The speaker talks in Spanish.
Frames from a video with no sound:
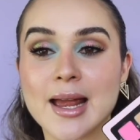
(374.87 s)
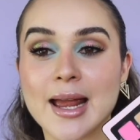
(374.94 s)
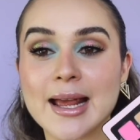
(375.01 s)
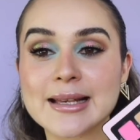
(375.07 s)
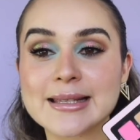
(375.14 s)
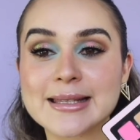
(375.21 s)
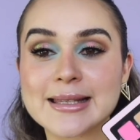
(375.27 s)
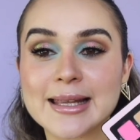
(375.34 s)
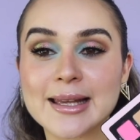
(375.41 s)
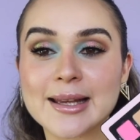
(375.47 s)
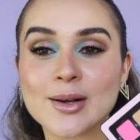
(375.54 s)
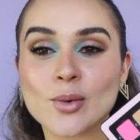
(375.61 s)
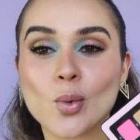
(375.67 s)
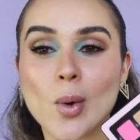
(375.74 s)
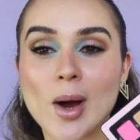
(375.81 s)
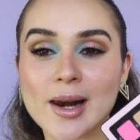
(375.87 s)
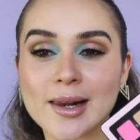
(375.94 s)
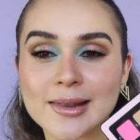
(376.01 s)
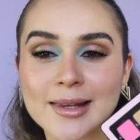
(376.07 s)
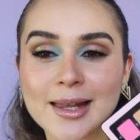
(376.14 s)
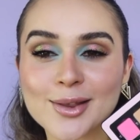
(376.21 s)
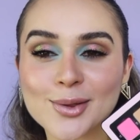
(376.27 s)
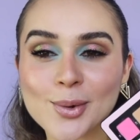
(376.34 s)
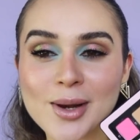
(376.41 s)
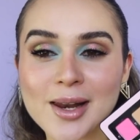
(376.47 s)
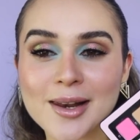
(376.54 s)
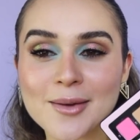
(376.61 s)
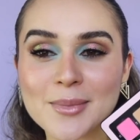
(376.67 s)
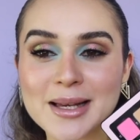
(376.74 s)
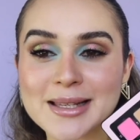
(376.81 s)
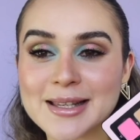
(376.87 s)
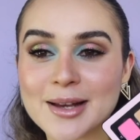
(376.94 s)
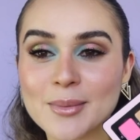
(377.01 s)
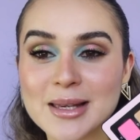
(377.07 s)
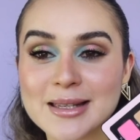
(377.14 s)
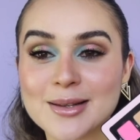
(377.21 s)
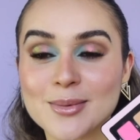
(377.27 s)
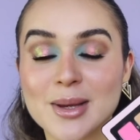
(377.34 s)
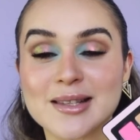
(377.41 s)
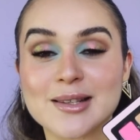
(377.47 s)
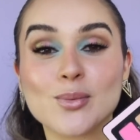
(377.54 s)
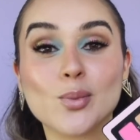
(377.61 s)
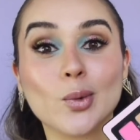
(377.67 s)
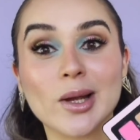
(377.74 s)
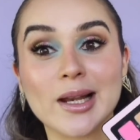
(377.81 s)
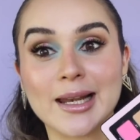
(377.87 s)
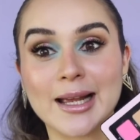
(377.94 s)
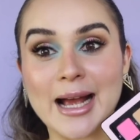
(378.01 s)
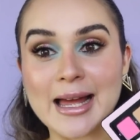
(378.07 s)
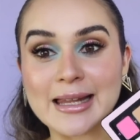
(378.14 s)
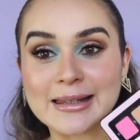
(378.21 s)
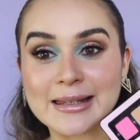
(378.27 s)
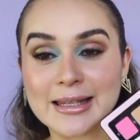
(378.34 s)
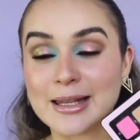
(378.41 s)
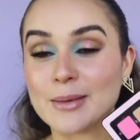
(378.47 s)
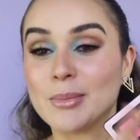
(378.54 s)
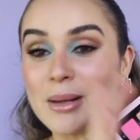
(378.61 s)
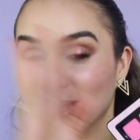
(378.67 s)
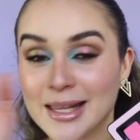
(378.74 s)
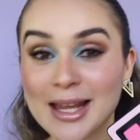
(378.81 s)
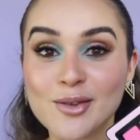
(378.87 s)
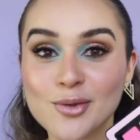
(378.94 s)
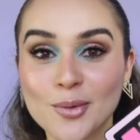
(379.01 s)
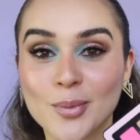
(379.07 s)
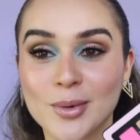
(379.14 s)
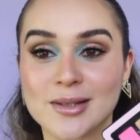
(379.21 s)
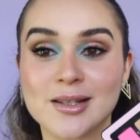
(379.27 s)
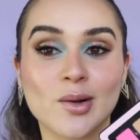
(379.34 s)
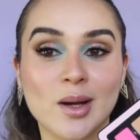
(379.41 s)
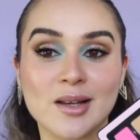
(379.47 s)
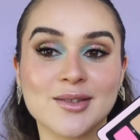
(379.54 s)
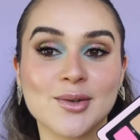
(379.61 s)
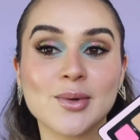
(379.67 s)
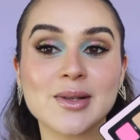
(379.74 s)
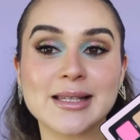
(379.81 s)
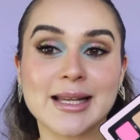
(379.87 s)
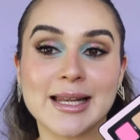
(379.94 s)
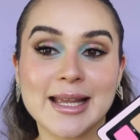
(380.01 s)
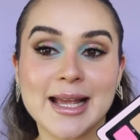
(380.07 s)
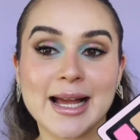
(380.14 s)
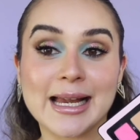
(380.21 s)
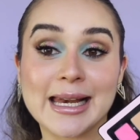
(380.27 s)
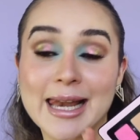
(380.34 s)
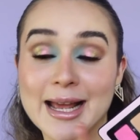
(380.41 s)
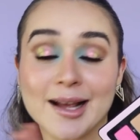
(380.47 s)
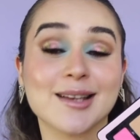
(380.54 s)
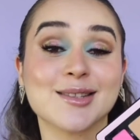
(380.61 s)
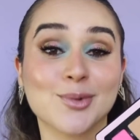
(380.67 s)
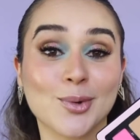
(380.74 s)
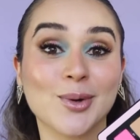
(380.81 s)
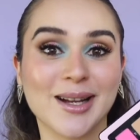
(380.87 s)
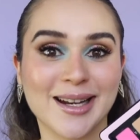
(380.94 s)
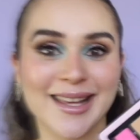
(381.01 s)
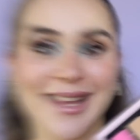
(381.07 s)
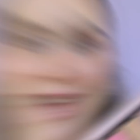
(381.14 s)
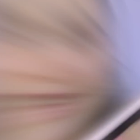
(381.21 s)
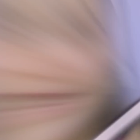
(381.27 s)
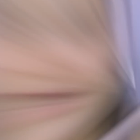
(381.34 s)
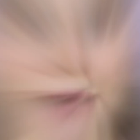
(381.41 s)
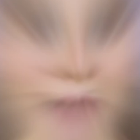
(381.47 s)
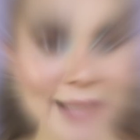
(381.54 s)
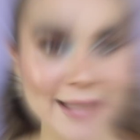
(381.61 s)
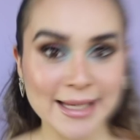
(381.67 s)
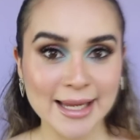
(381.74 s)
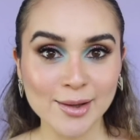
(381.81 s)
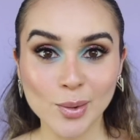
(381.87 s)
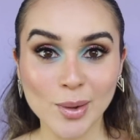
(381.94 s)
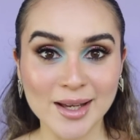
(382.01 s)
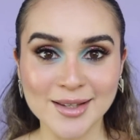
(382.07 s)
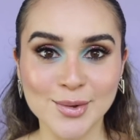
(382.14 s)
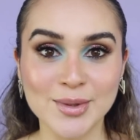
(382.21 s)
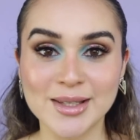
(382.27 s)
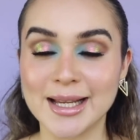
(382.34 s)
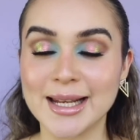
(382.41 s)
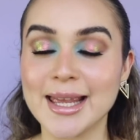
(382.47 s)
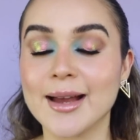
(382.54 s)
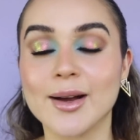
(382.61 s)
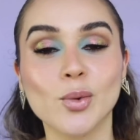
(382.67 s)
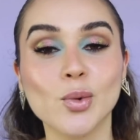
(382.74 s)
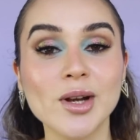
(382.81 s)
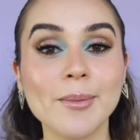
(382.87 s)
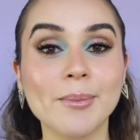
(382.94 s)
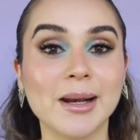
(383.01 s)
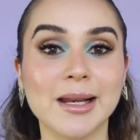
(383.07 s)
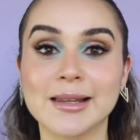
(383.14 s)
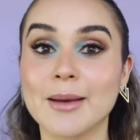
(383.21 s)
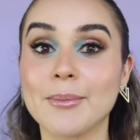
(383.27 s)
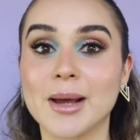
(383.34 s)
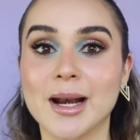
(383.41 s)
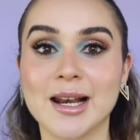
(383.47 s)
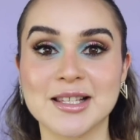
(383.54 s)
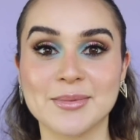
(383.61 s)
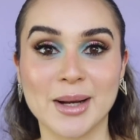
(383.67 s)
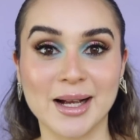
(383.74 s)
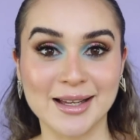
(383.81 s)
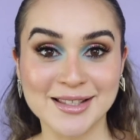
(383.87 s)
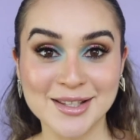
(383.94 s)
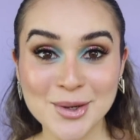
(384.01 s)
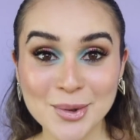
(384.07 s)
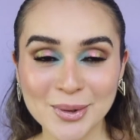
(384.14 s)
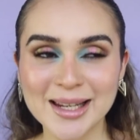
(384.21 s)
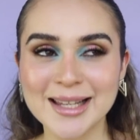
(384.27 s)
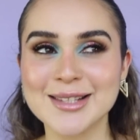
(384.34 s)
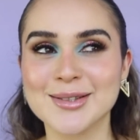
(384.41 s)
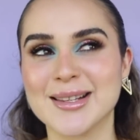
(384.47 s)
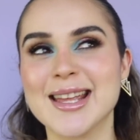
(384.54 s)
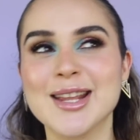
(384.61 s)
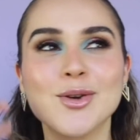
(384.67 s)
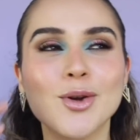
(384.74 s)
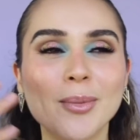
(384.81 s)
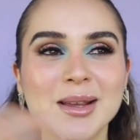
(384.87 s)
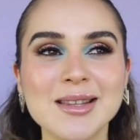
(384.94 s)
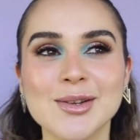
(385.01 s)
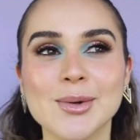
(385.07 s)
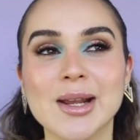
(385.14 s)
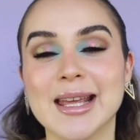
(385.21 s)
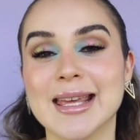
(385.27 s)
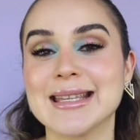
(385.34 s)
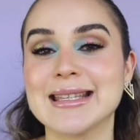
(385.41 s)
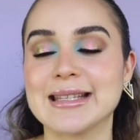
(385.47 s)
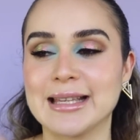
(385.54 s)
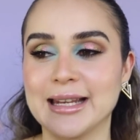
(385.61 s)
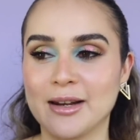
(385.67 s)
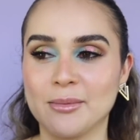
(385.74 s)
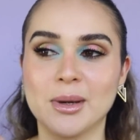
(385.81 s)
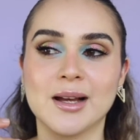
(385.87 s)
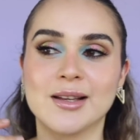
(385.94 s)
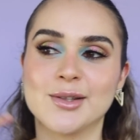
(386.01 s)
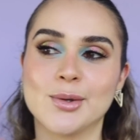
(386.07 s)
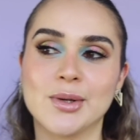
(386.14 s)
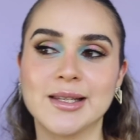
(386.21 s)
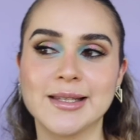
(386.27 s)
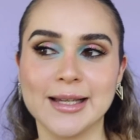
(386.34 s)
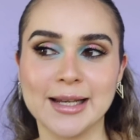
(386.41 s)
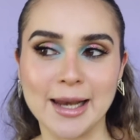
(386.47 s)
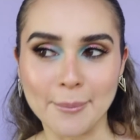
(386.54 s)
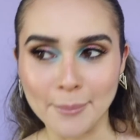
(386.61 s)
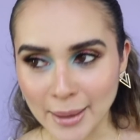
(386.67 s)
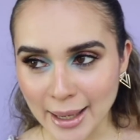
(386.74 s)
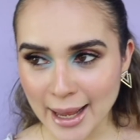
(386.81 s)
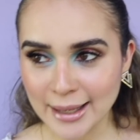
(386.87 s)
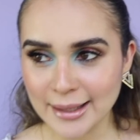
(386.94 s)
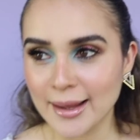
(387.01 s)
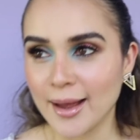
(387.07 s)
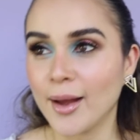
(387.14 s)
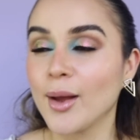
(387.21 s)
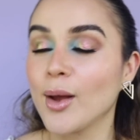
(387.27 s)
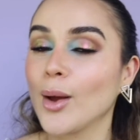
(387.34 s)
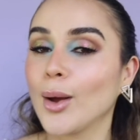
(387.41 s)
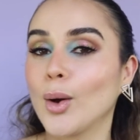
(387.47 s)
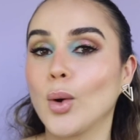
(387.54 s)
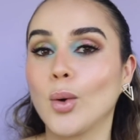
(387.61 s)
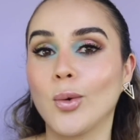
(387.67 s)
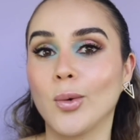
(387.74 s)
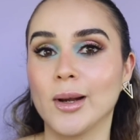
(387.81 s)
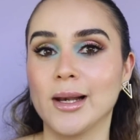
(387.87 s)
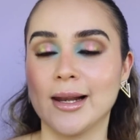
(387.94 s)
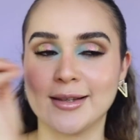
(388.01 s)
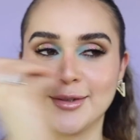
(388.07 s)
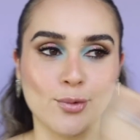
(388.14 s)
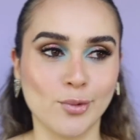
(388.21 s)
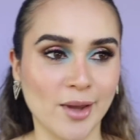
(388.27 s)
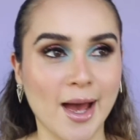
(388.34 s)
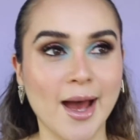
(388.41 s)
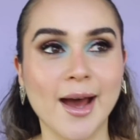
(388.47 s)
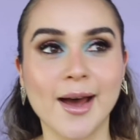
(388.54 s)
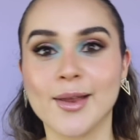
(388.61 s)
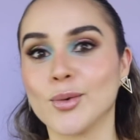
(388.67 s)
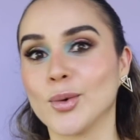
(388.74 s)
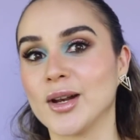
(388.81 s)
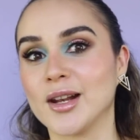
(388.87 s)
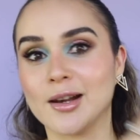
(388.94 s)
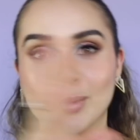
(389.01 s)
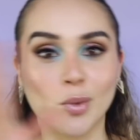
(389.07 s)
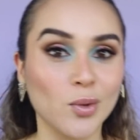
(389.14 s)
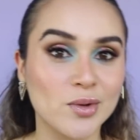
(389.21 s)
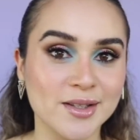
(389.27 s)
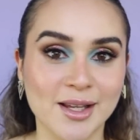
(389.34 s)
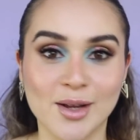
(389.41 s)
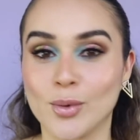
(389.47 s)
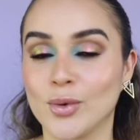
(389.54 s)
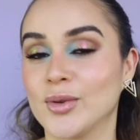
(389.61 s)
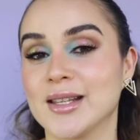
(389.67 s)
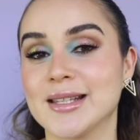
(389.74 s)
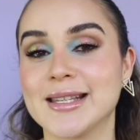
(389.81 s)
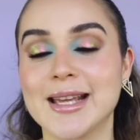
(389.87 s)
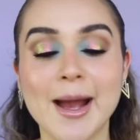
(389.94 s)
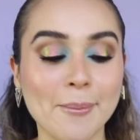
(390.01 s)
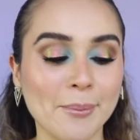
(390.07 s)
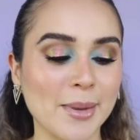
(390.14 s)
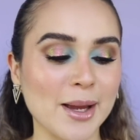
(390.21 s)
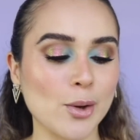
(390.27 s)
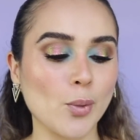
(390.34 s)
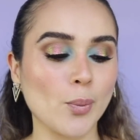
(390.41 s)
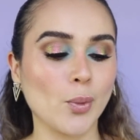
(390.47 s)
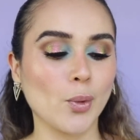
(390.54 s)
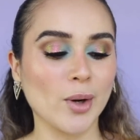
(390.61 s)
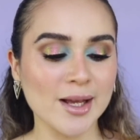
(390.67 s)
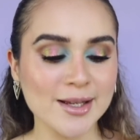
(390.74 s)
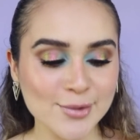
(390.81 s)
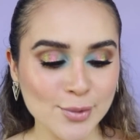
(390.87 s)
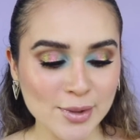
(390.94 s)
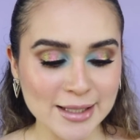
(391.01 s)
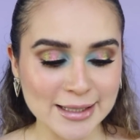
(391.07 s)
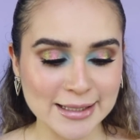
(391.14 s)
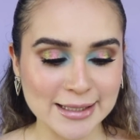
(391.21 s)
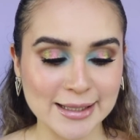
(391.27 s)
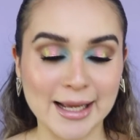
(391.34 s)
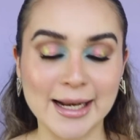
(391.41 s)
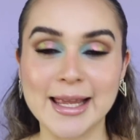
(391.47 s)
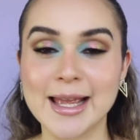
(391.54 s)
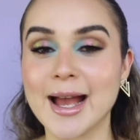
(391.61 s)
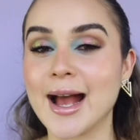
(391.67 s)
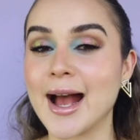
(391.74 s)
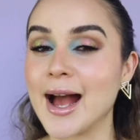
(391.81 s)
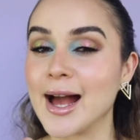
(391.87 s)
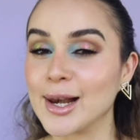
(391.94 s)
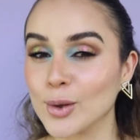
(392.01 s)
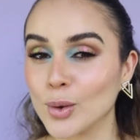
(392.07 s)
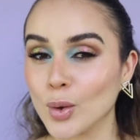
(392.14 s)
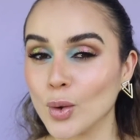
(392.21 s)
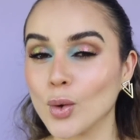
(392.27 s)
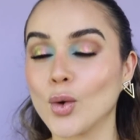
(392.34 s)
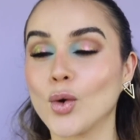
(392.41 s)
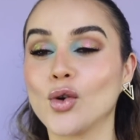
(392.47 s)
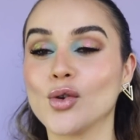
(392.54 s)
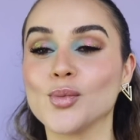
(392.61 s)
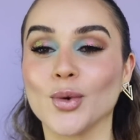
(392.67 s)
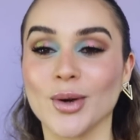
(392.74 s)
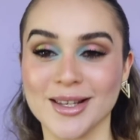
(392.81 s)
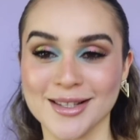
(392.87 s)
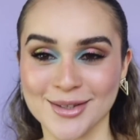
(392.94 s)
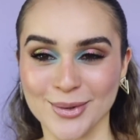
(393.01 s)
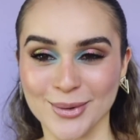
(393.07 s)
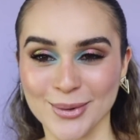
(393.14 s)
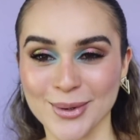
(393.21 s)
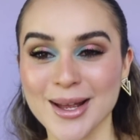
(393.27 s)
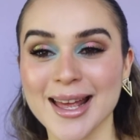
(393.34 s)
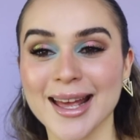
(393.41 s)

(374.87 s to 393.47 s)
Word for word: Este cuarteto nada más a mí se me hace muy elegante, dependiendo pues la ocasión sería la que escogería. La siguiente ocasión sería una paleta para las vacaciones y no menciono aquí si serían vacaciones en la playa o en la ciudad o en el bosque o donde sea, pero por eso necesitaría algo como esto.